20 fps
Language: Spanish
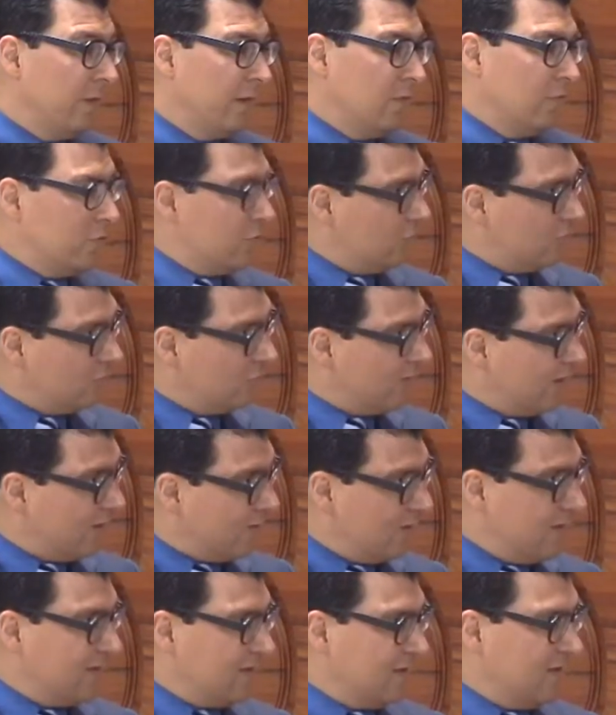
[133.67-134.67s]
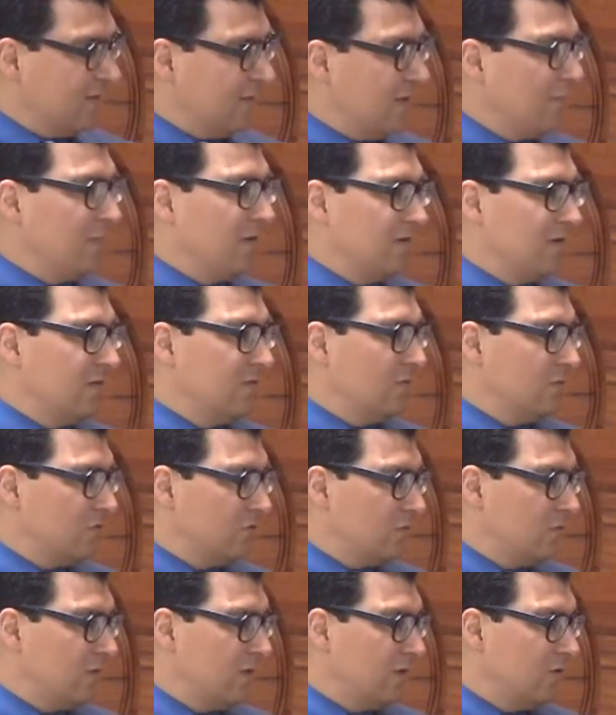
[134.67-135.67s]
no sobre cualquier tema, sino
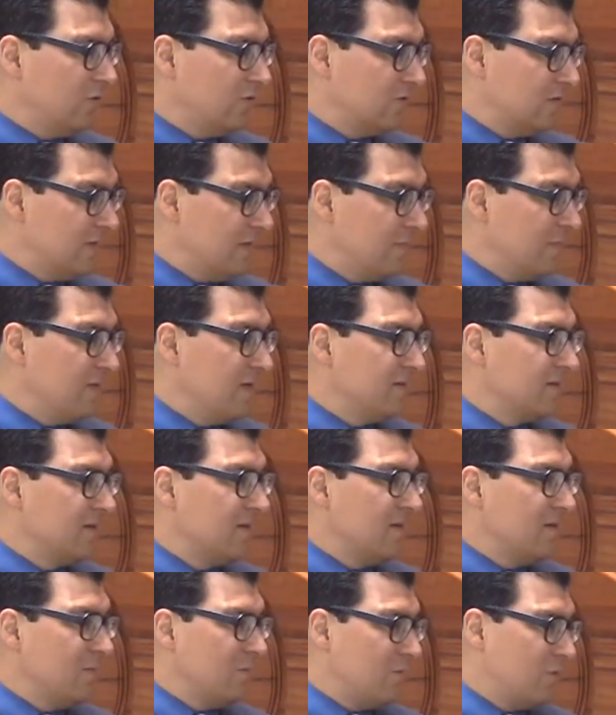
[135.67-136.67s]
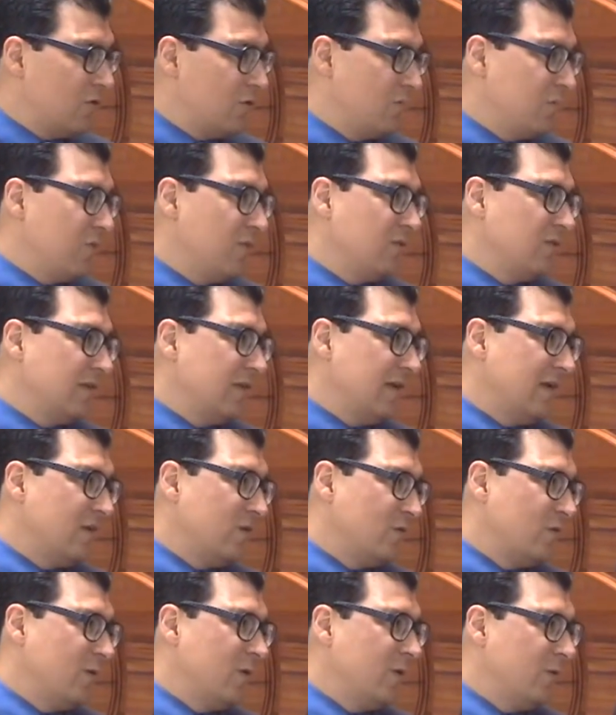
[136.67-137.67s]
sobre los temas propios
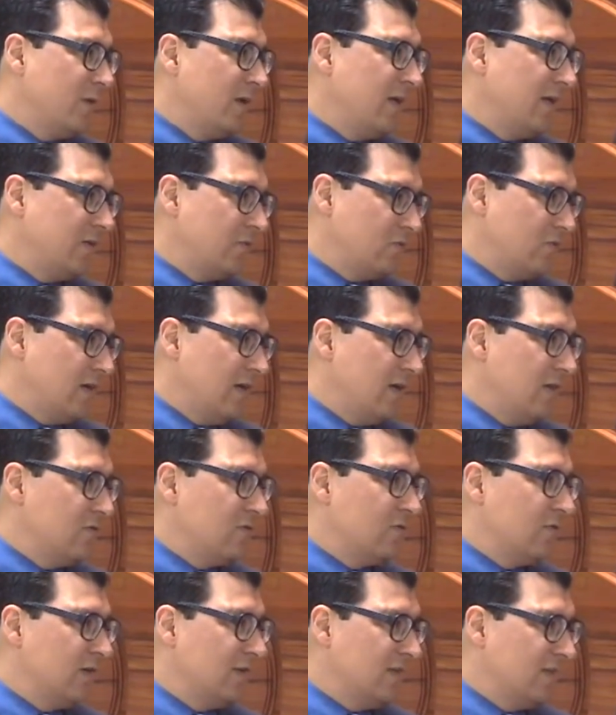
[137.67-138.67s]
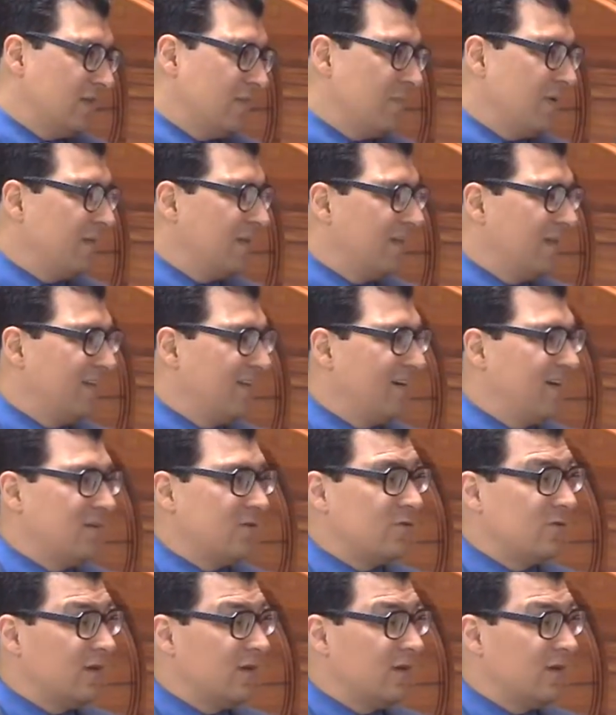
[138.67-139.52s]
del Código Electoral, sobre temas de derecho